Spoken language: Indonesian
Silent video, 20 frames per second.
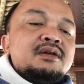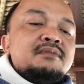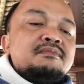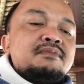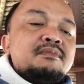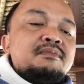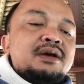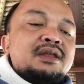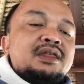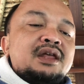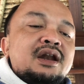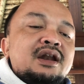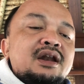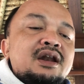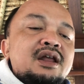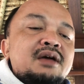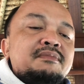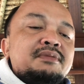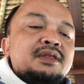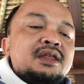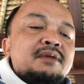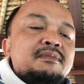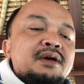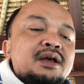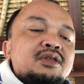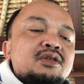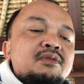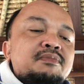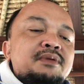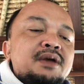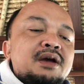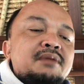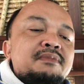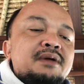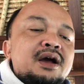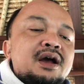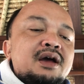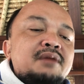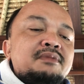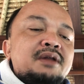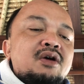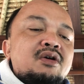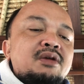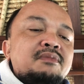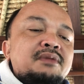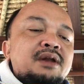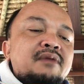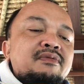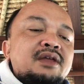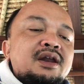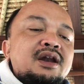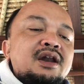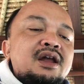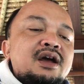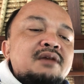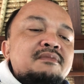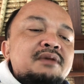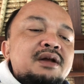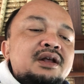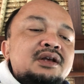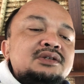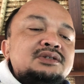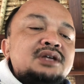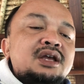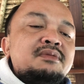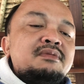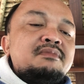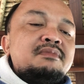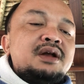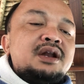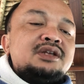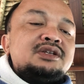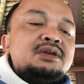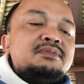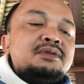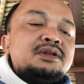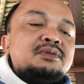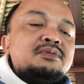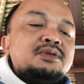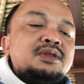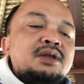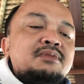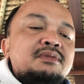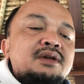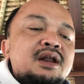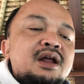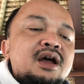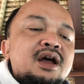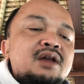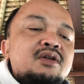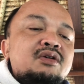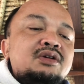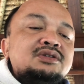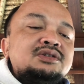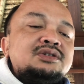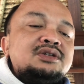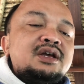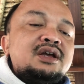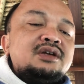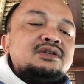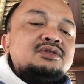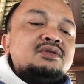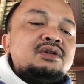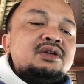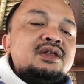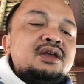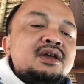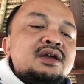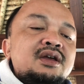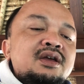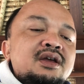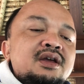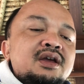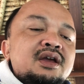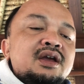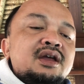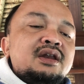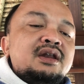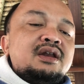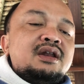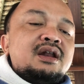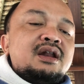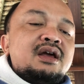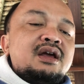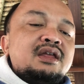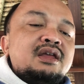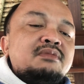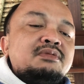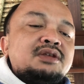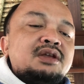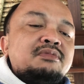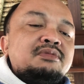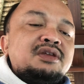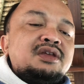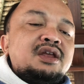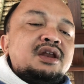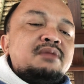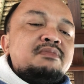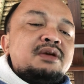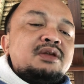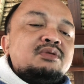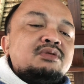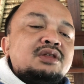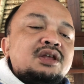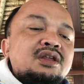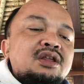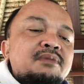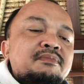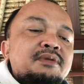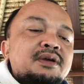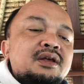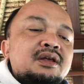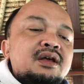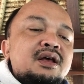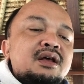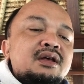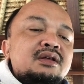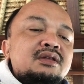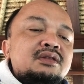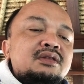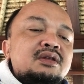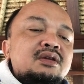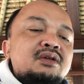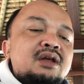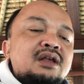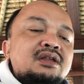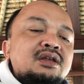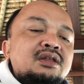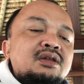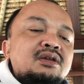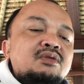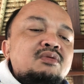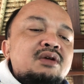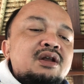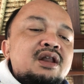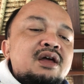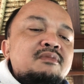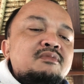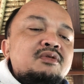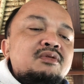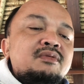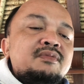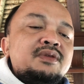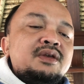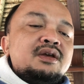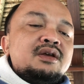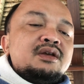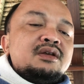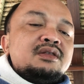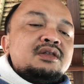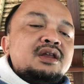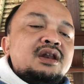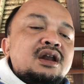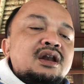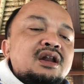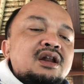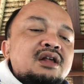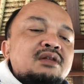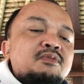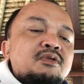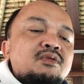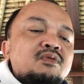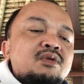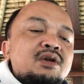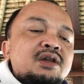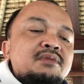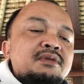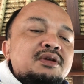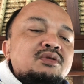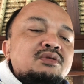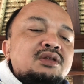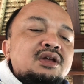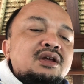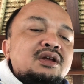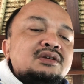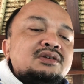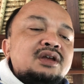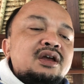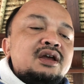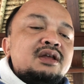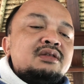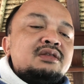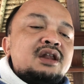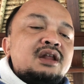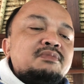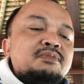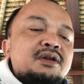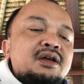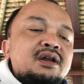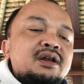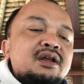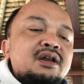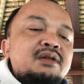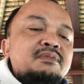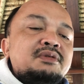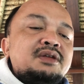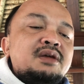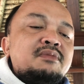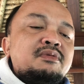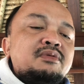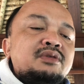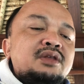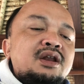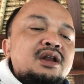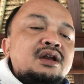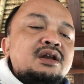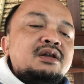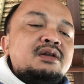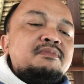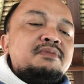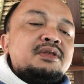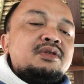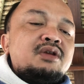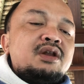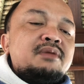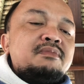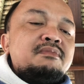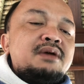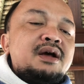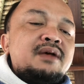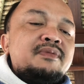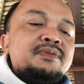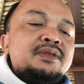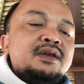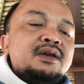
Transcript: pembatalan lelang pertama atau pihak bank akan melakukan pembatalan lelang kembali. Saya membalas email tersebut dan menerangkan kondisi saya yang sulit ini dan hanya bisa memiliki 5 juta sampai aset terjual. Namun tidak direspon uang 5 juta yang saya transfer ke rekening pinjaman tidak didapat oleh bank